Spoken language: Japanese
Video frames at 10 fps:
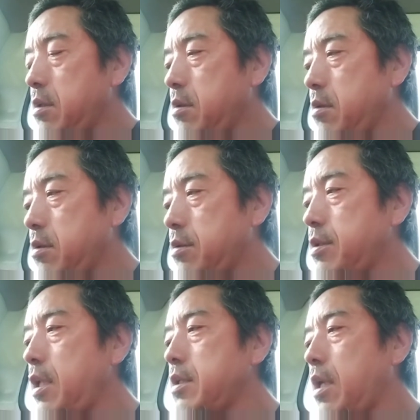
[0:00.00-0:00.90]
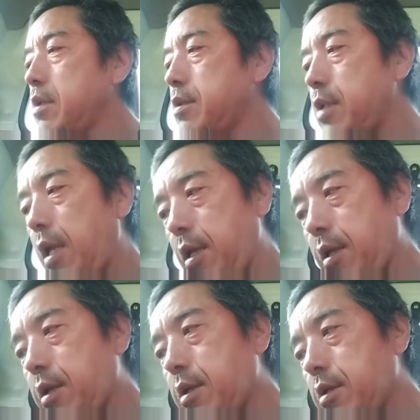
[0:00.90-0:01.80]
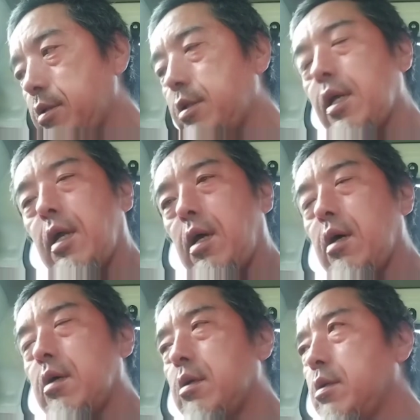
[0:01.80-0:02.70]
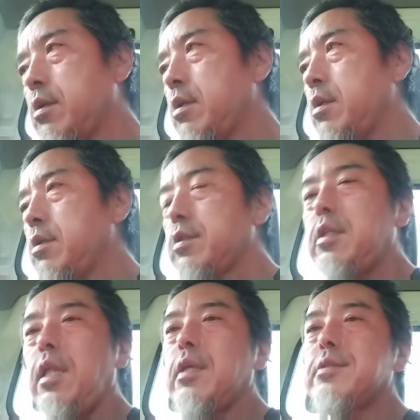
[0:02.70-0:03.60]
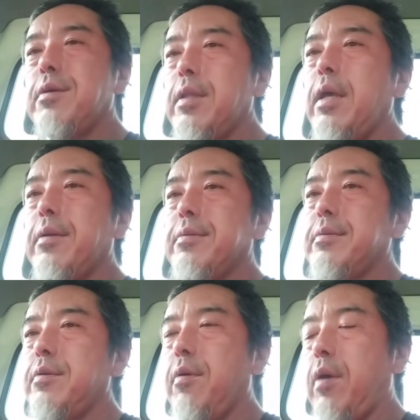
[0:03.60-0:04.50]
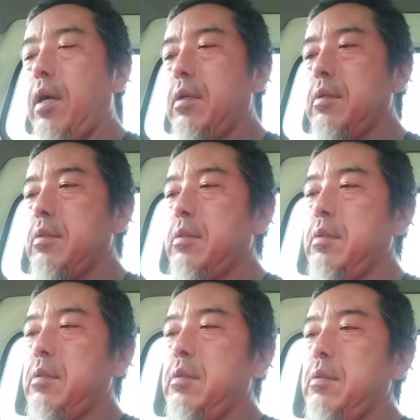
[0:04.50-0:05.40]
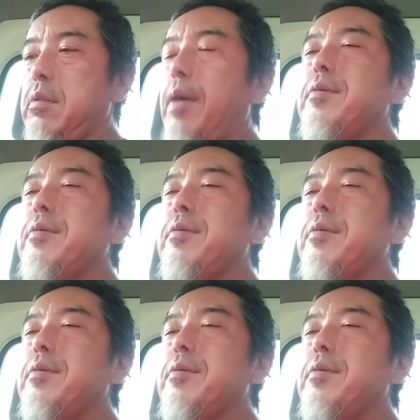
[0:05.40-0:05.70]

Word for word: すねじゃない、すねすねかな。すねですよね、要は。多分。